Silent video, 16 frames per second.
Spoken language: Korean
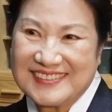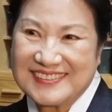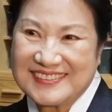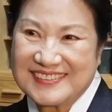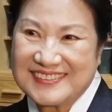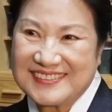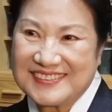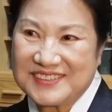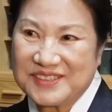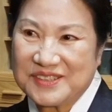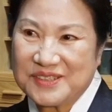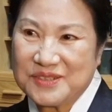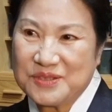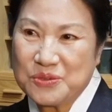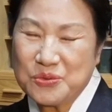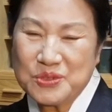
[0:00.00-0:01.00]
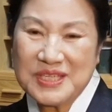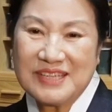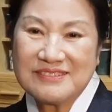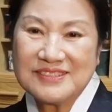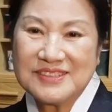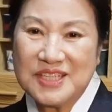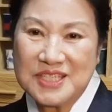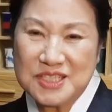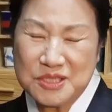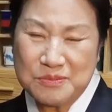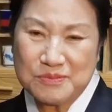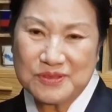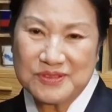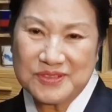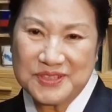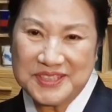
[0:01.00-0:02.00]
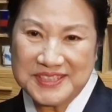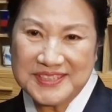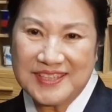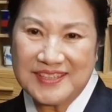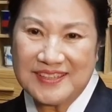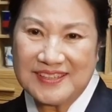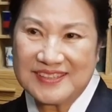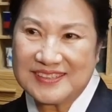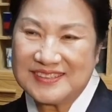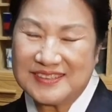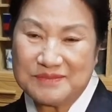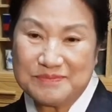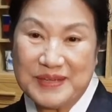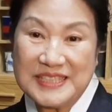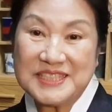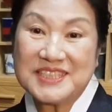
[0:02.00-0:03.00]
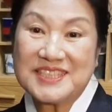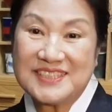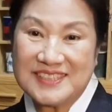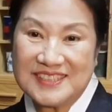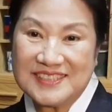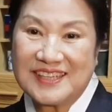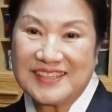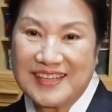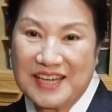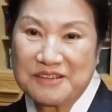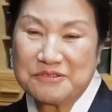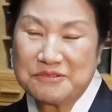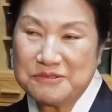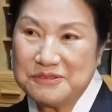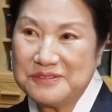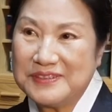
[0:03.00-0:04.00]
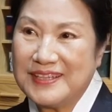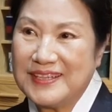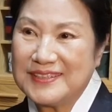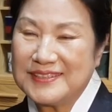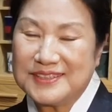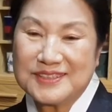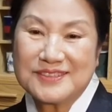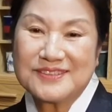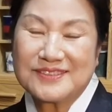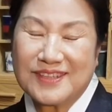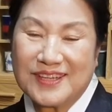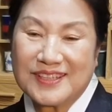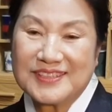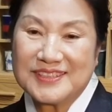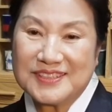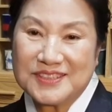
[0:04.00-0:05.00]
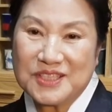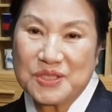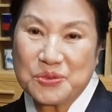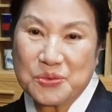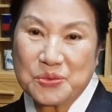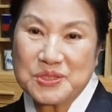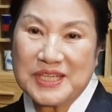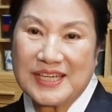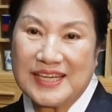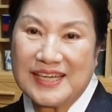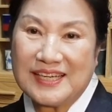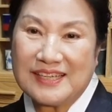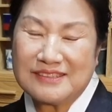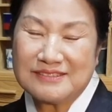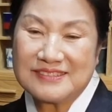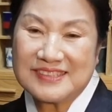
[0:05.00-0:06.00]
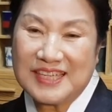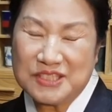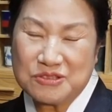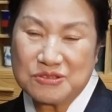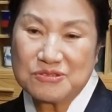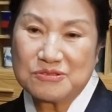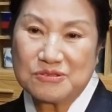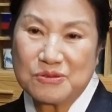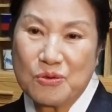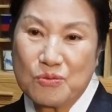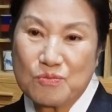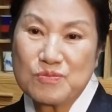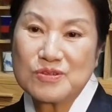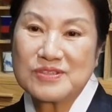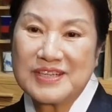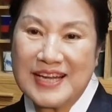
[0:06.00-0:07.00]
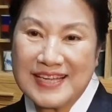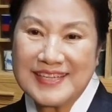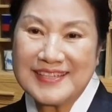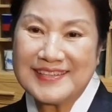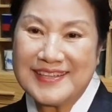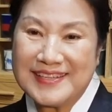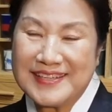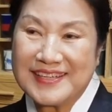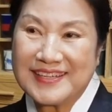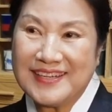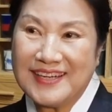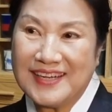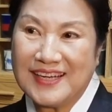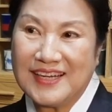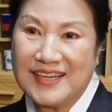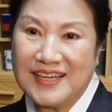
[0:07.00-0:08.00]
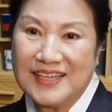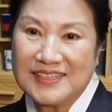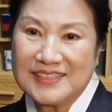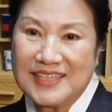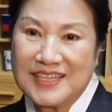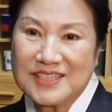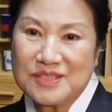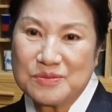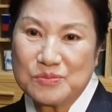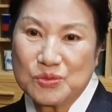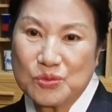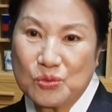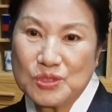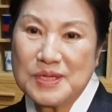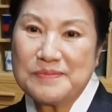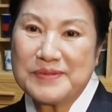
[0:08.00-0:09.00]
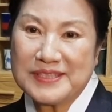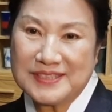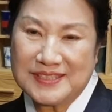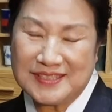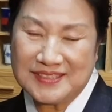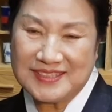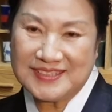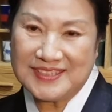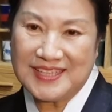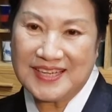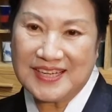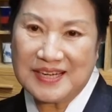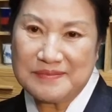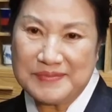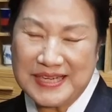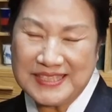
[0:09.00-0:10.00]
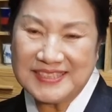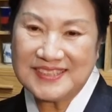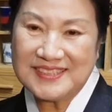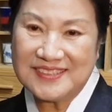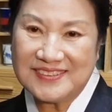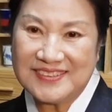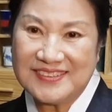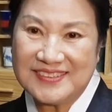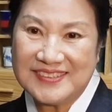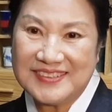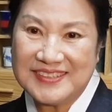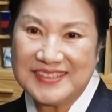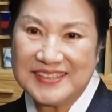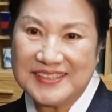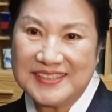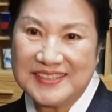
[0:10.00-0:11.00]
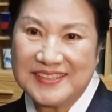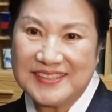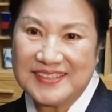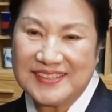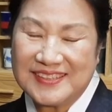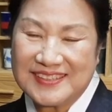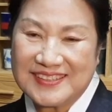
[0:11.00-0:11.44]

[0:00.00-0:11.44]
음, 녹차를 제일 처음부터 시작을 마시기 시작했고 음. 지금까지 이제 녹차를 가지고 공부를 음. 하게 되니까 네. 사장님 녹차 마실 기회가 많죠. 어.